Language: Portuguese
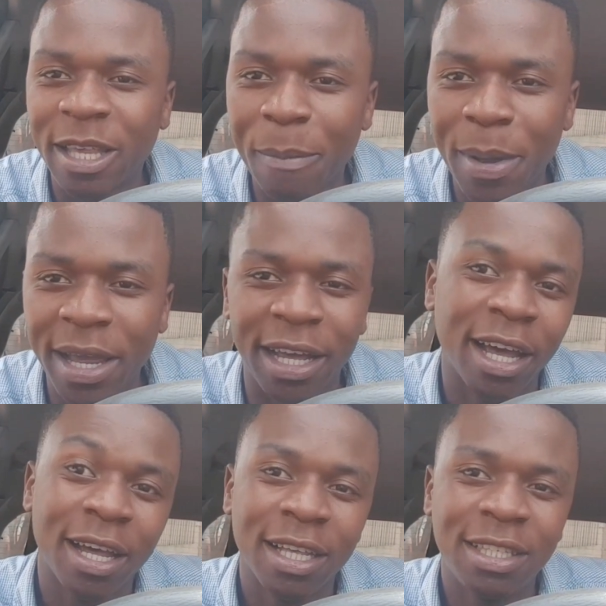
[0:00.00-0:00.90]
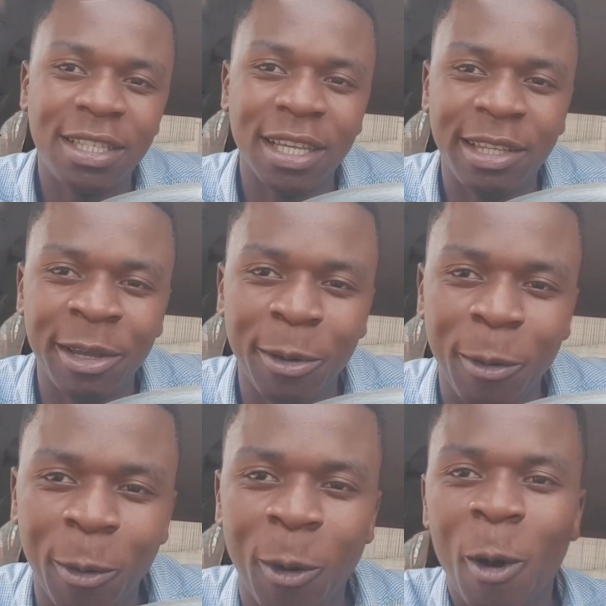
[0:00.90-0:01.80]
Moçambique, sentir
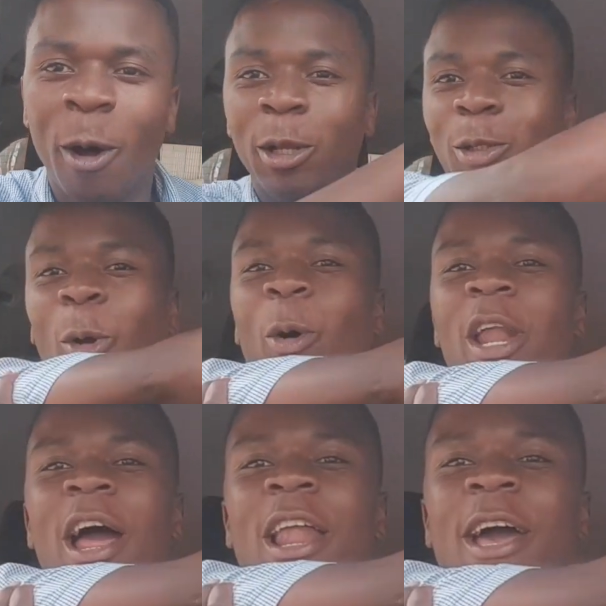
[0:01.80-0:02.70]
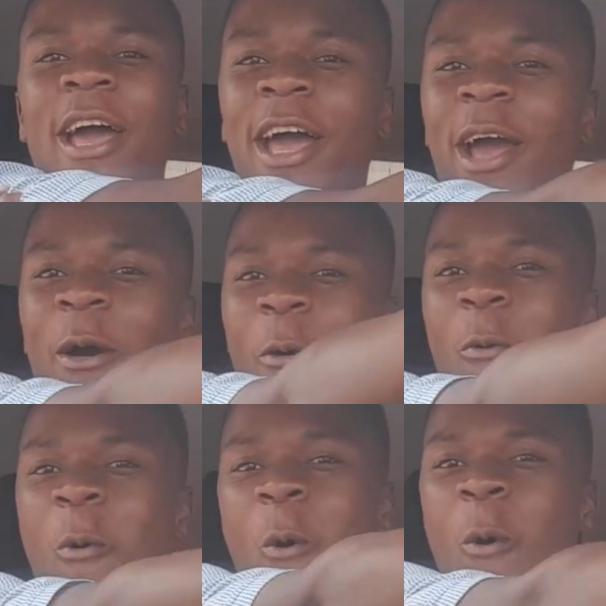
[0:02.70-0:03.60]
o túnel, hein?
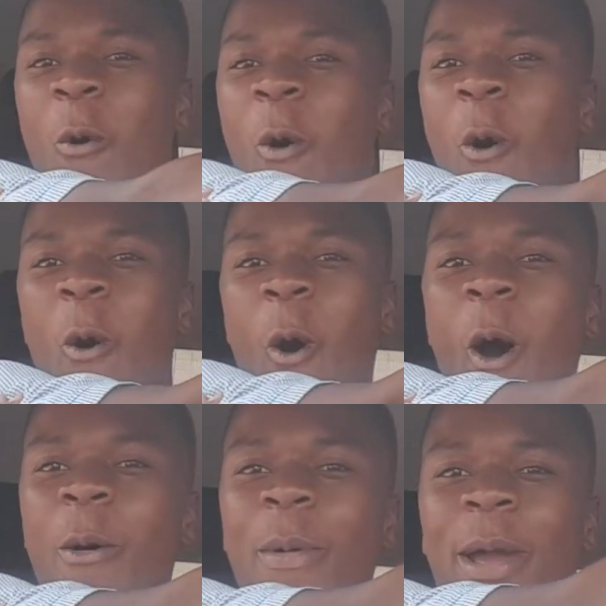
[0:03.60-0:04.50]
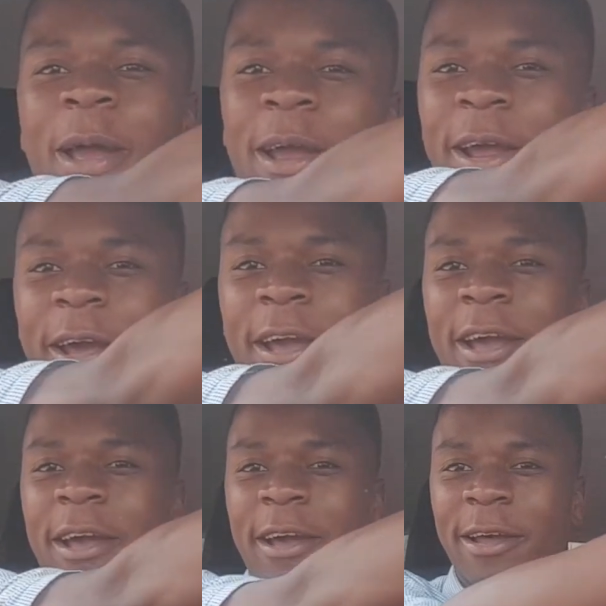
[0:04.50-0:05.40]
o homem
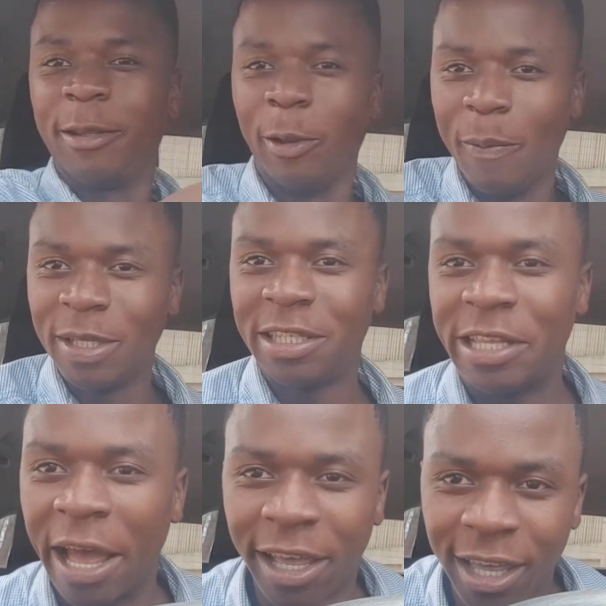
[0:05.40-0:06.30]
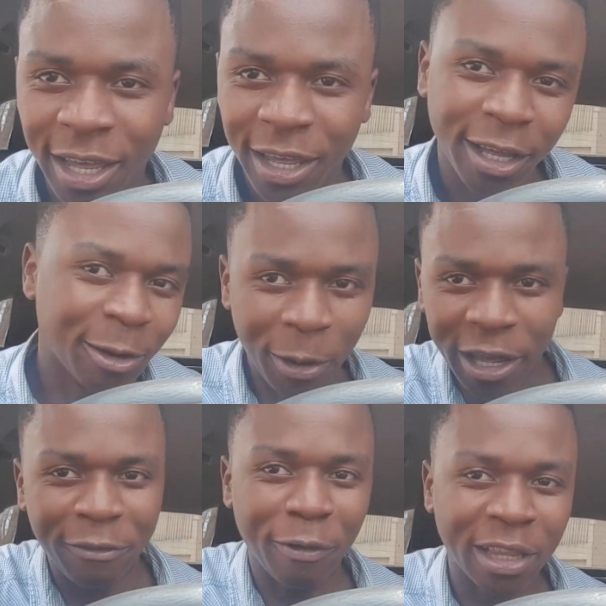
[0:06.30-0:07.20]
hein? do mistake. Não
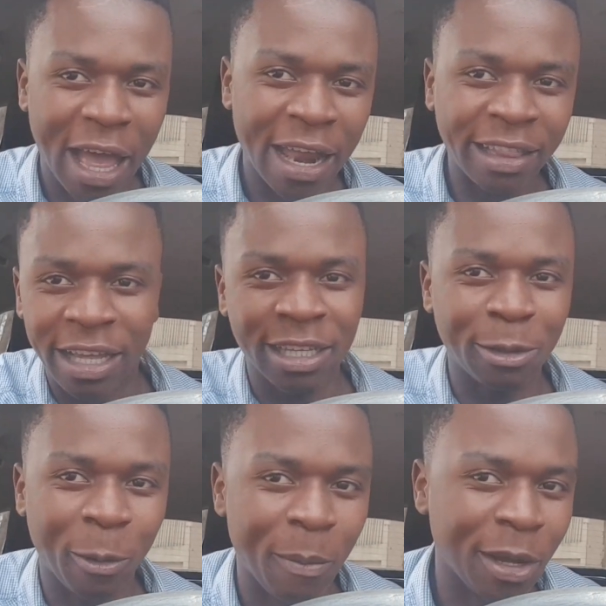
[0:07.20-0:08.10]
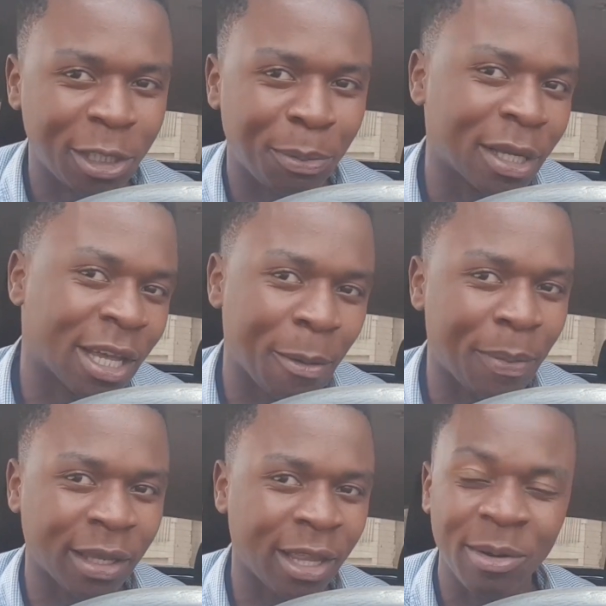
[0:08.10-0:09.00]
quero voltar dentro documentos pensa que
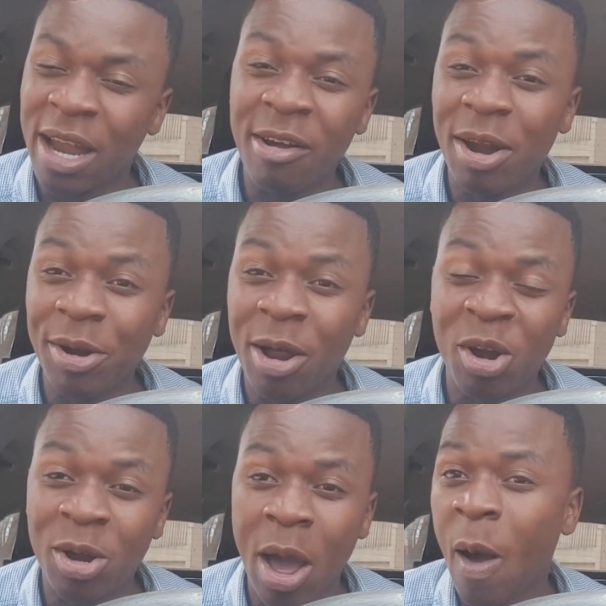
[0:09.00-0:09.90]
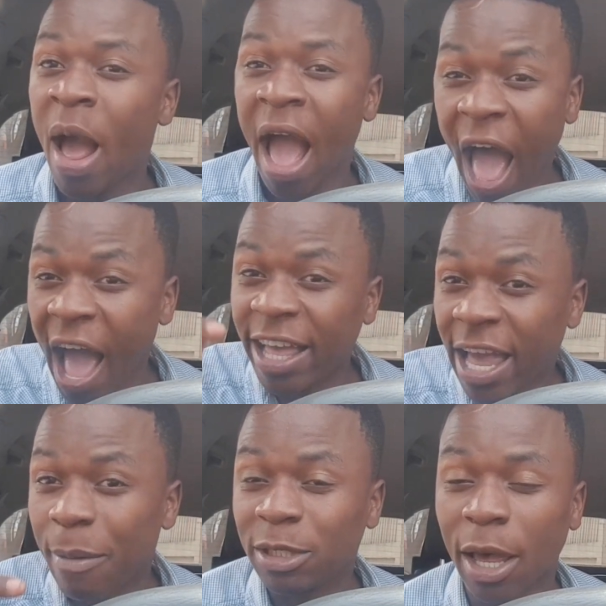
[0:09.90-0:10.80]
perdeu. Não, não, não, não, não.
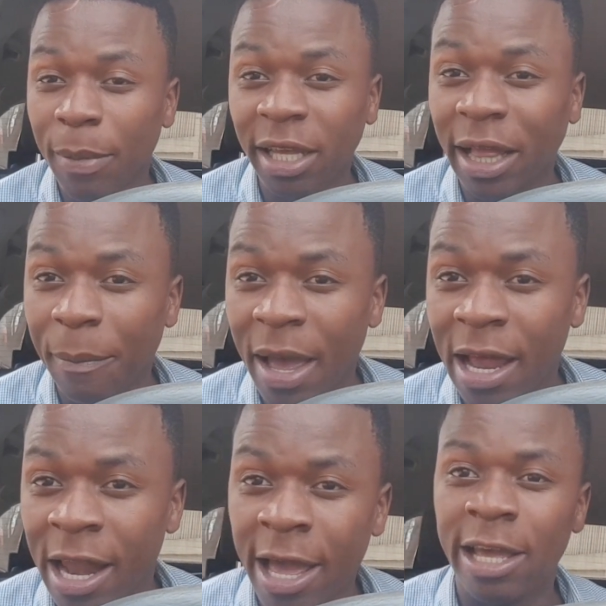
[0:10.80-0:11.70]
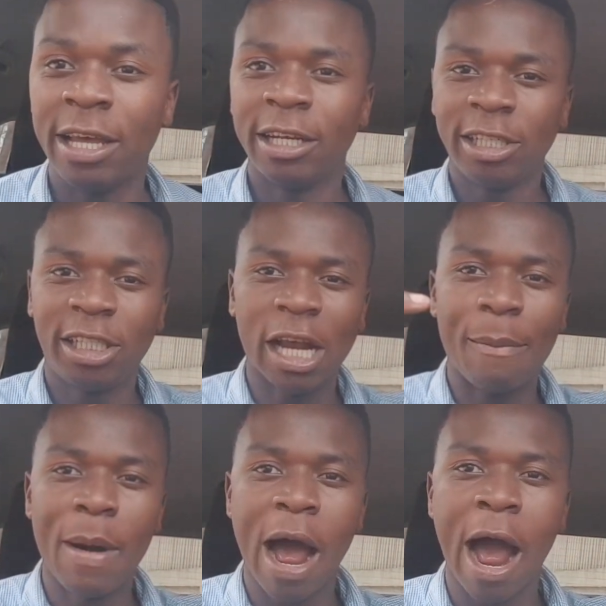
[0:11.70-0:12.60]
Aqui em Moçambique também é lei.
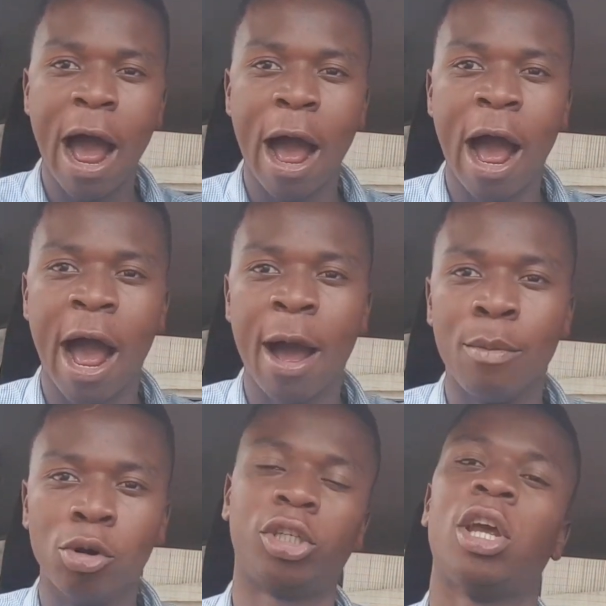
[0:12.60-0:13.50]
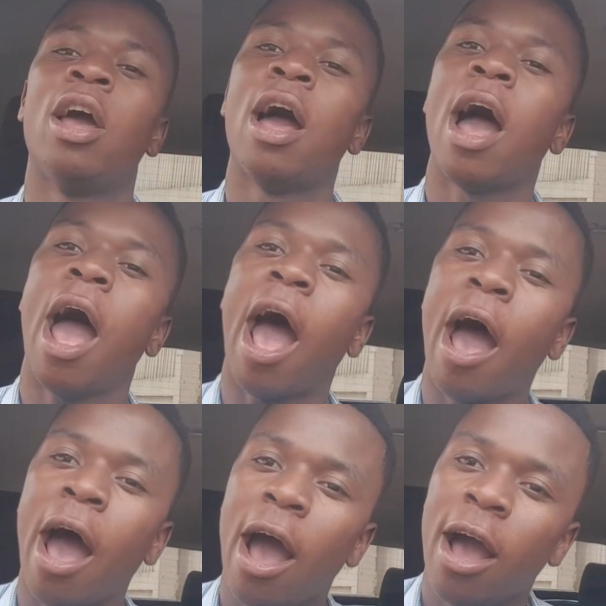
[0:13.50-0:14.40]
Chamamos
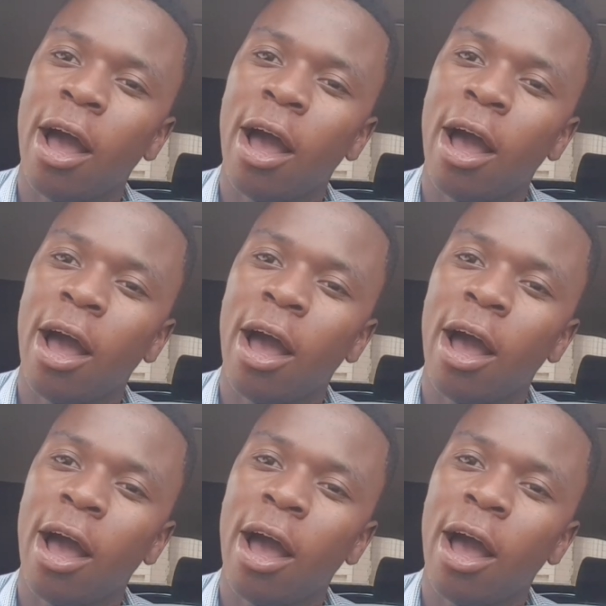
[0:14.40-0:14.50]
a...